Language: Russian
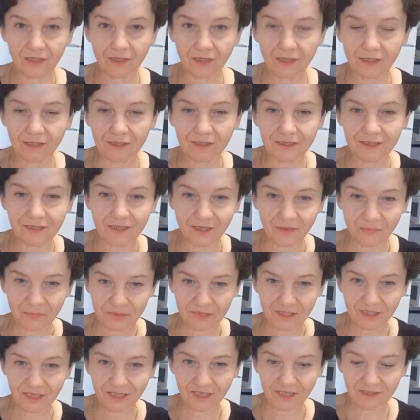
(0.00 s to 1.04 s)
Э, я
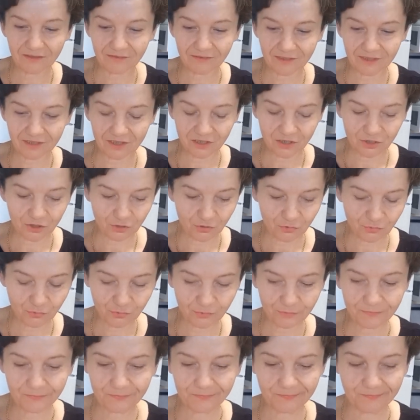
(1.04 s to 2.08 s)
подогрела водичку.